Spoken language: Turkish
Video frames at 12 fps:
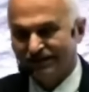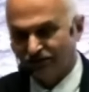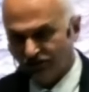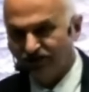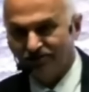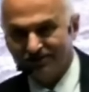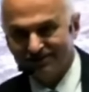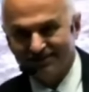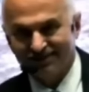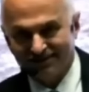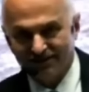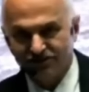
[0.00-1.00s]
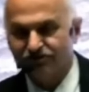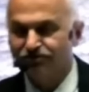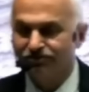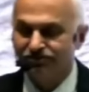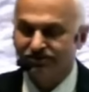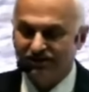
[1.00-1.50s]
Yani onlar biraz daha
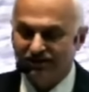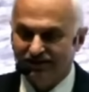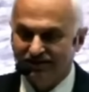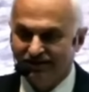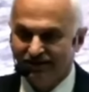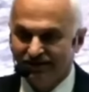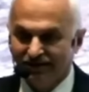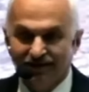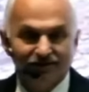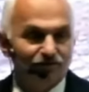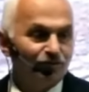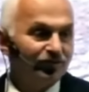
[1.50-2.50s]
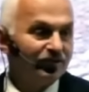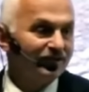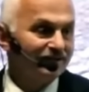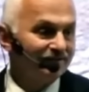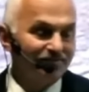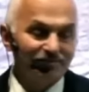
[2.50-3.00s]
genç nüfusu ya.
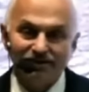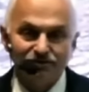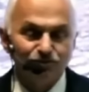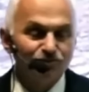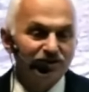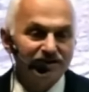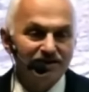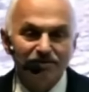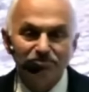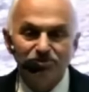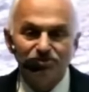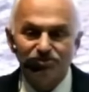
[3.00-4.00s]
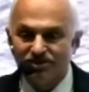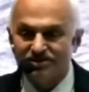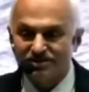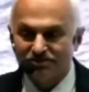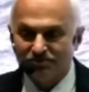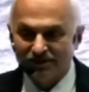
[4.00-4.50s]
Olay Türkiye'nin en büyük
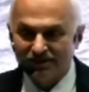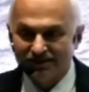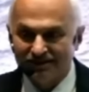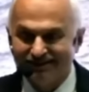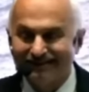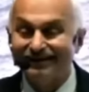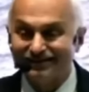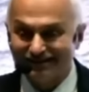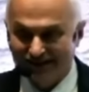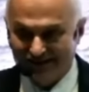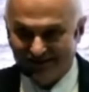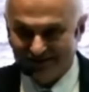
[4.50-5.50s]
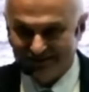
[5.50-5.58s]
nasibi gençler.